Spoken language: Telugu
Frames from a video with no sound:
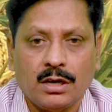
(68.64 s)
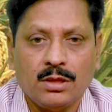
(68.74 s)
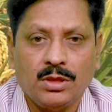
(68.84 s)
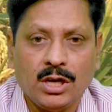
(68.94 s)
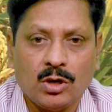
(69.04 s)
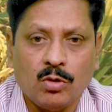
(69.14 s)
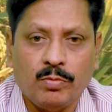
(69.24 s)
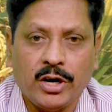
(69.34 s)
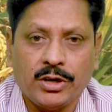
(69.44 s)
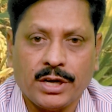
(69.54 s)
అంటే దీంట్లో
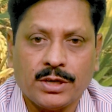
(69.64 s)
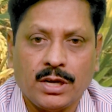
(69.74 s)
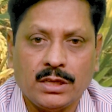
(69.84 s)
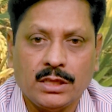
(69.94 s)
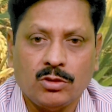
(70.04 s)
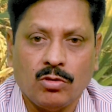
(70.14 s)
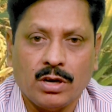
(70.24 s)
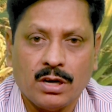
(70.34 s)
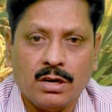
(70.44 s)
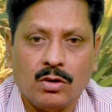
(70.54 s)
బయోటెక్నాలజీ
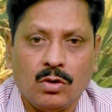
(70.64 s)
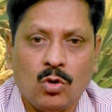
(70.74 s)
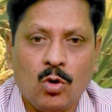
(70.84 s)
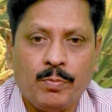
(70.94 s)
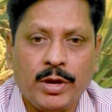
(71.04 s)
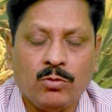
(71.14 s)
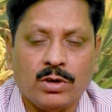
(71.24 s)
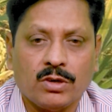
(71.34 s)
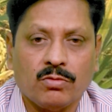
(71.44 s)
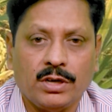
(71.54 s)
ద్వారా లోపి
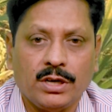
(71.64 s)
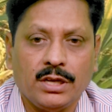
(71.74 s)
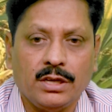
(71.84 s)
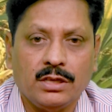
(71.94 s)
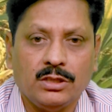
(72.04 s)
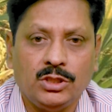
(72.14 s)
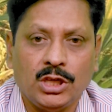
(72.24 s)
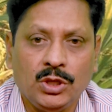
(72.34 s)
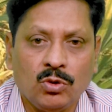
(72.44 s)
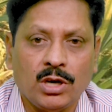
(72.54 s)
ఉన్నటువంటి
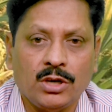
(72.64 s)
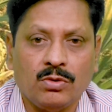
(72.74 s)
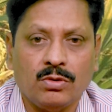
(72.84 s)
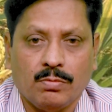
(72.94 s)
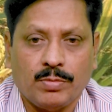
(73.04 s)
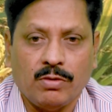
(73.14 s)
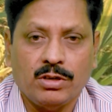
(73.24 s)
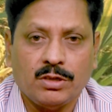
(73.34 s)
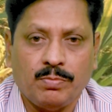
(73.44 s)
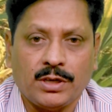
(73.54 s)
జన్యువులను
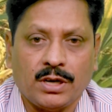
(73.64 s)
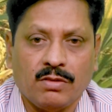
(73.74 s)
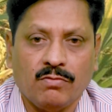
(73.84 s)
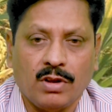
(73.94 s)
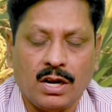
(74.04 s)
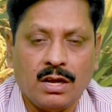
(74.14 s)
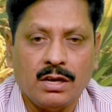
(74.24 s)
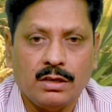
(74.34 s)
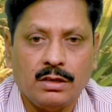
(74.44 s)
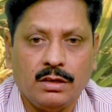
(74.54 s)
ప్రవేశపెట్టడం వల్ల
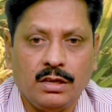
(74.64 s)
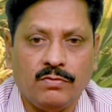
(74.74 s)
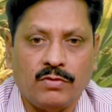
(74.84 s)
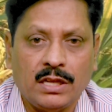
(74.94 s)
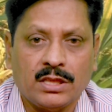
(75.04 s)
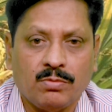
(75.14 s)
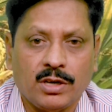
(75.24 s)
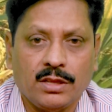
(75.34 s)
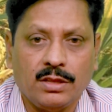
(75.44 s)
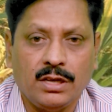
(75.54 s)
ఈ ఫలితం
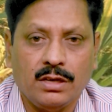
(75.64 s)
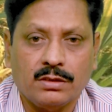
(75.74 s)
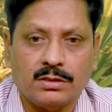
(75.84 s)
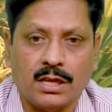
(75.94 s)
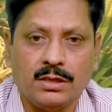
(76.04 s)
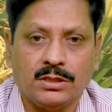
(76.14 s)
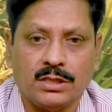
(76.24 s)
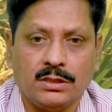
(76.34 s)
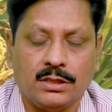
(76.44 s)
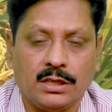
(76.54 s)
అనేది
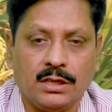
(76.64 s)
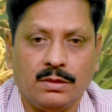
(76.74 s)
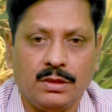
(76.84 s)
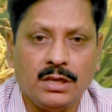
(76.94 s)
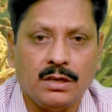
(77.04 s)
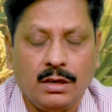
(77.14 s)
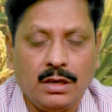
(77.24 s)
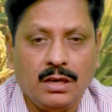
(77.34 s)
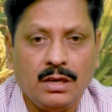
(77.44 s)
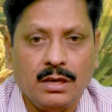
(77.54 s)
సాధించడం జరిగింది
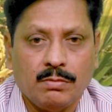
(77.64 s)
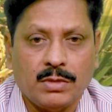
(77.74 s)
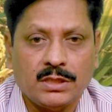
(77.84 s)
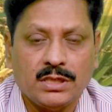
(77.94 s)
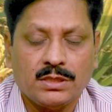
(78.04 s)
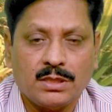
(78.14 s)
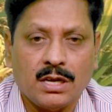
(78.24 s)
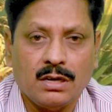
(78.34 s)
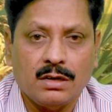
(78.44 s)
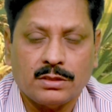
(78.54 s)
ఈ మధ్యస్థ
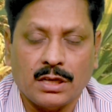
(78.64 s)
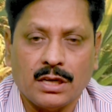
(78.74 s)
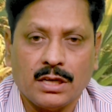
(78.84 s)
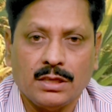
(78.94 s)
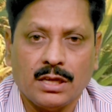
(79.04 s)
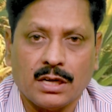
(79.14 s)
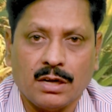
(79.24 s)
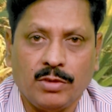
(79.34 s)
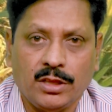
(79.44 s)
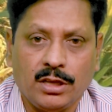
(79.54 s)
సన్నగింజ
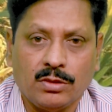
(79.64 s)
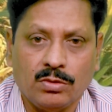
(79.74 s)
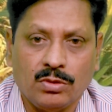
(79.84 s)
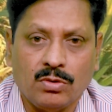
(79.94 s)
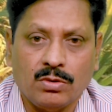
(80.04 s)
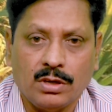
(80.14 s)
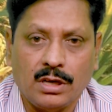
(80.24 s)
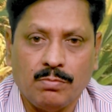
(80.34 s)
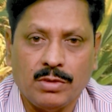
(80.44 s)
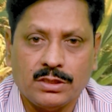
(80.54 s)
రకం ఏదైతుందో
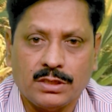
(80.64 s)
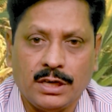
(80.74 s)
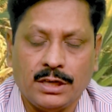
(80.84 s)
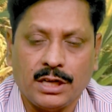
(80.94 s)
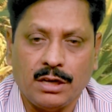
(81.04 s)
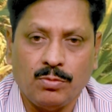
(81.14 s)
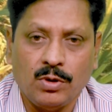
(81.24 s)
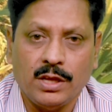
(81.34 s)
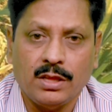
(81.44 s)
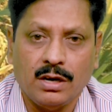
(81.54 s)
ఎంఎస్ గ్రెయిన్ టైప్
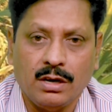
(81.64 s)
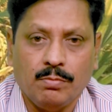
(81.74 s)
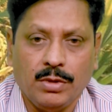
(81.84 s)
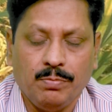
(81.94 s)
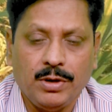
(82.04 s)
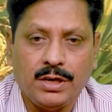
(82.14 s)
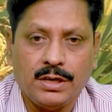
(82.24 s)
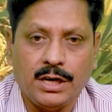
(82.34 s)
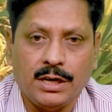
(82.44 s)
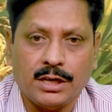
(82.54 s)
లేదా బీపీటీ
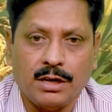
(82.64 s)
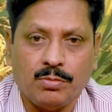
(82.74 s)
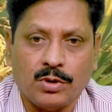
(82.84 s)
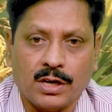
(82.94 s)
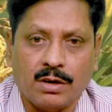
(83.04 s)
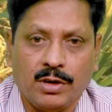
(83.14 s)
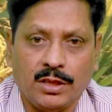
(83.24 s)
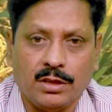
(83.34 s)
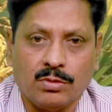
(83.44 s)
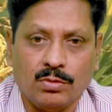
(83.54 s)
గ్రెయిన్ టైప్ రకం
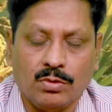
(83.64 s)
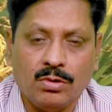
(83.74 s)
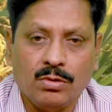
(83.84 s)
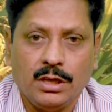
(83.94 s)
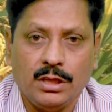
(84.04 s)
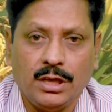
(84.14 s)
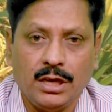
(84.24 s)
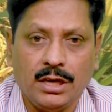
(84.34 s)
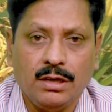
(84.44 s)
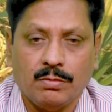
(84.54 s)
ఏదైతుందో ఇది
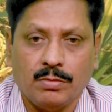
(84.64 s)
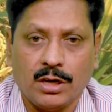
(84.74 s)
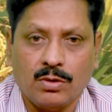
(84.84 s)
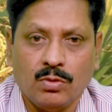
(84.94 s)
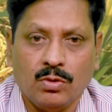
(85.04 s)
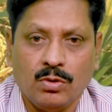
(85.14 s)
మనకు